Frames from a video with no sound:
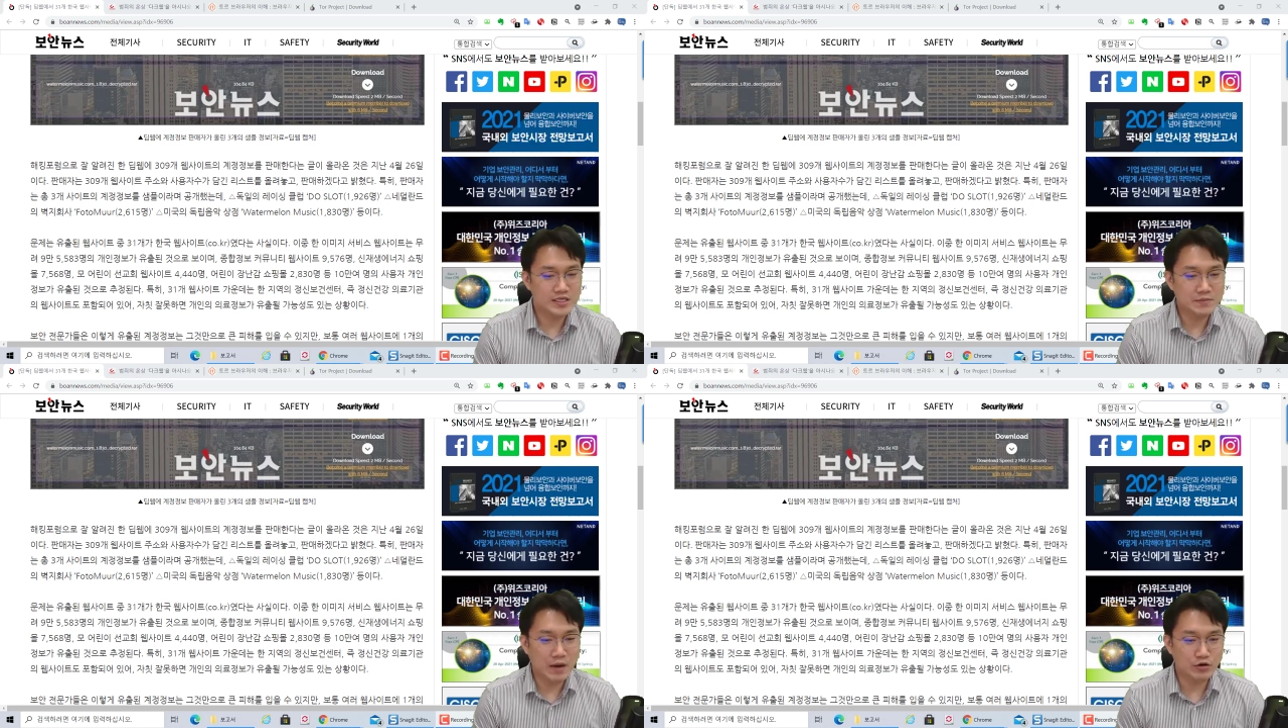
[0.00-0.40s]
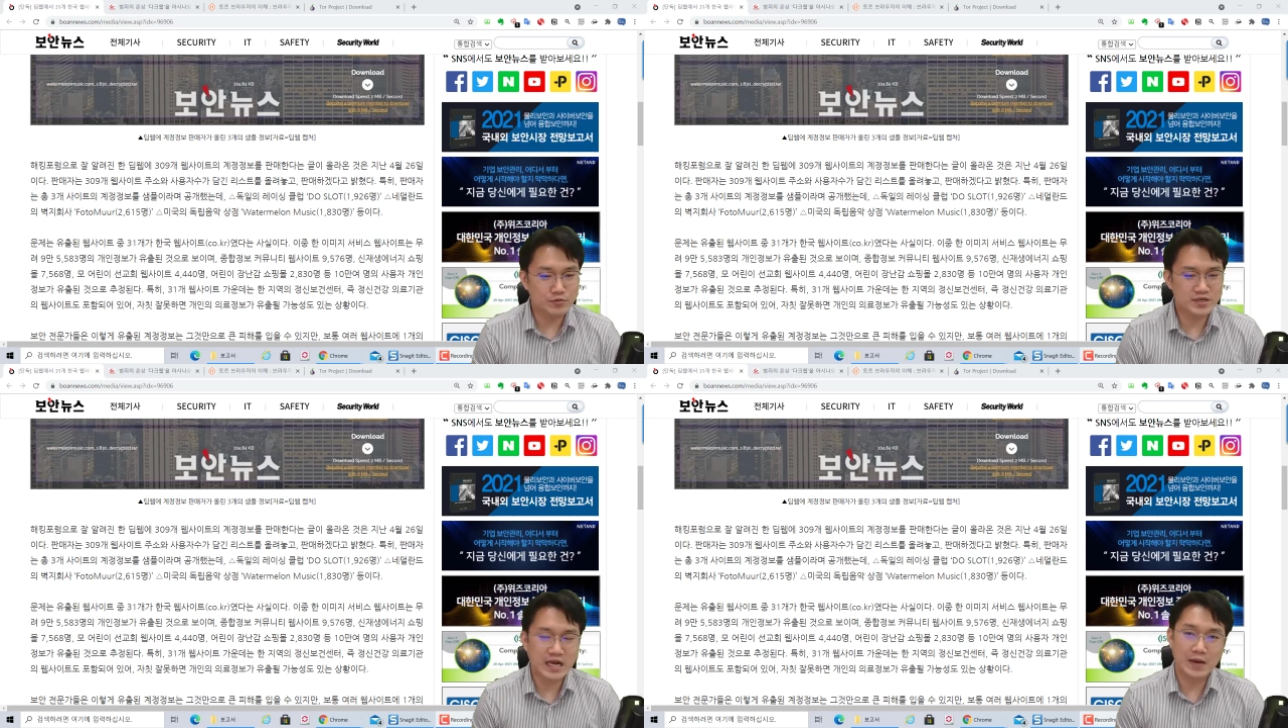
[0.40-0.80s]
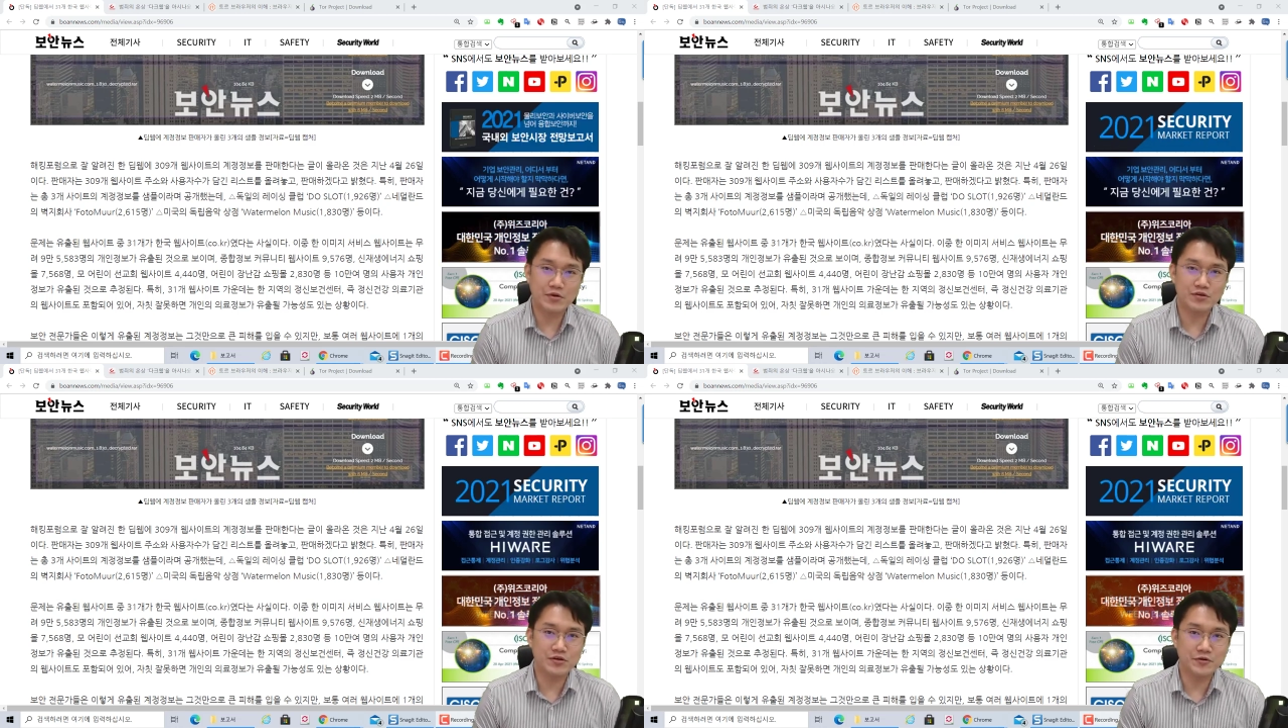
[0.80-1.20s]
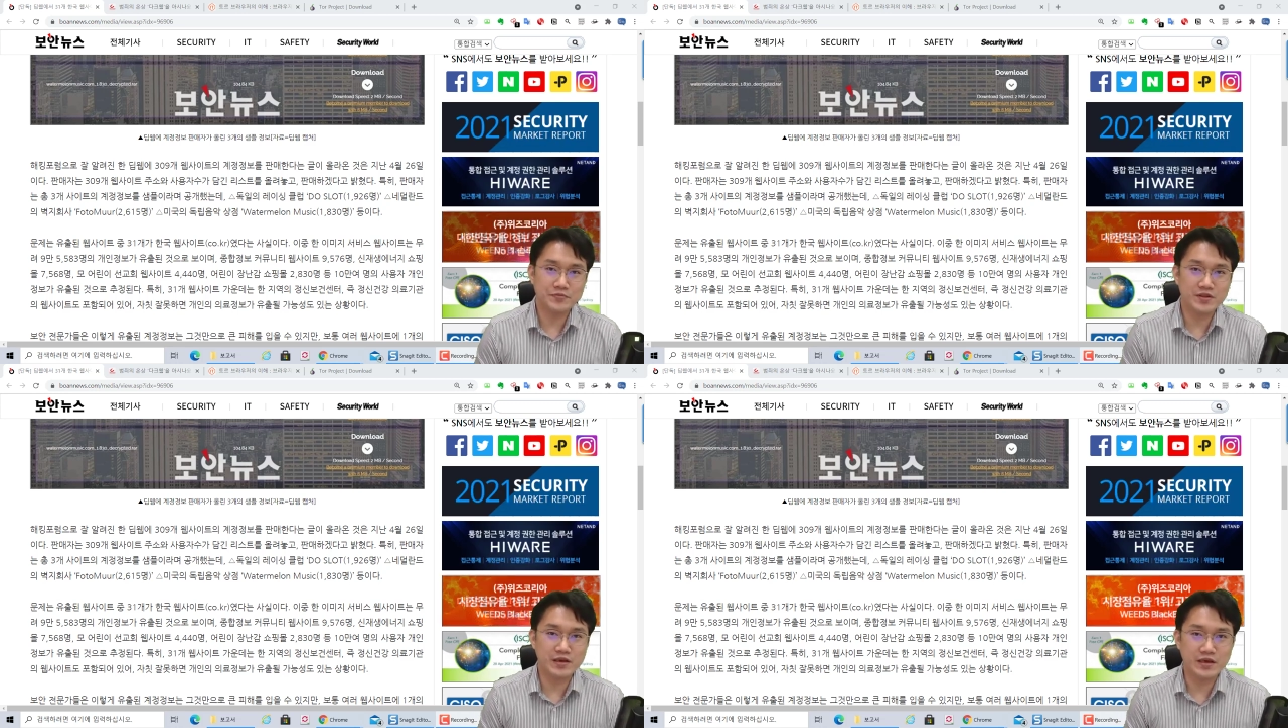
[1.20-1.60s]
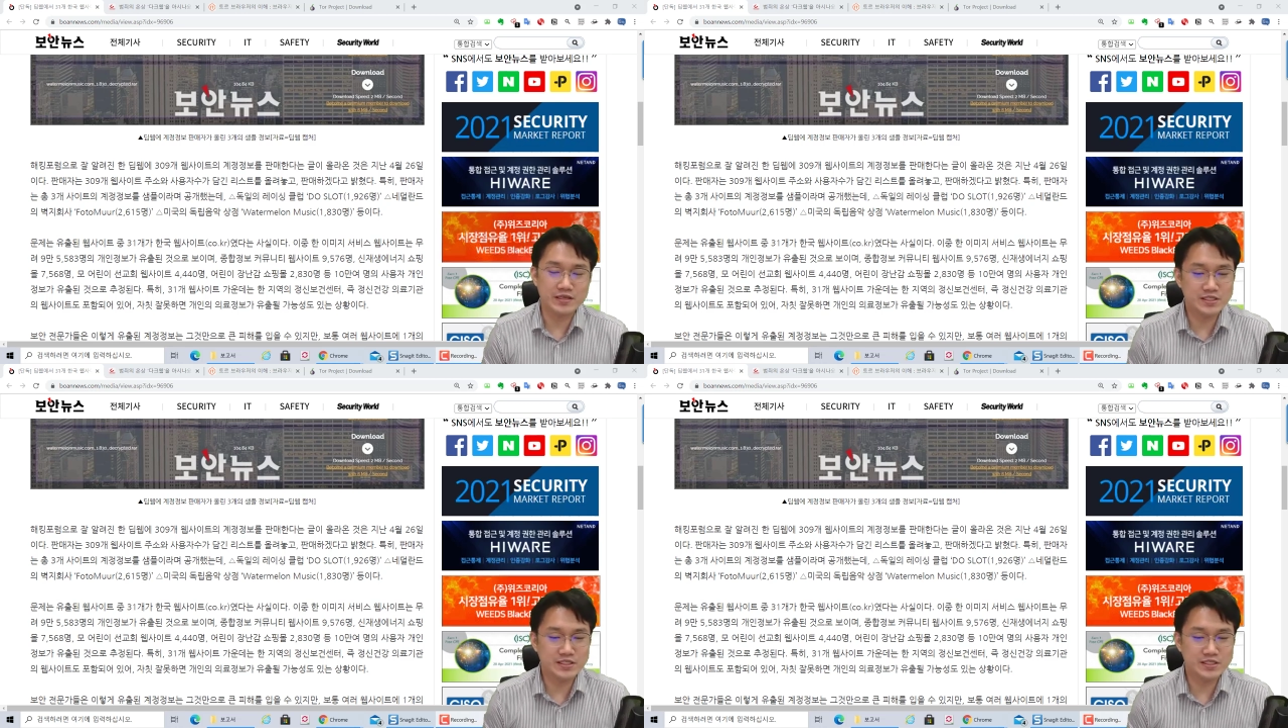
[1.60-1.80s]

이 바꾸면 까먹어요 예,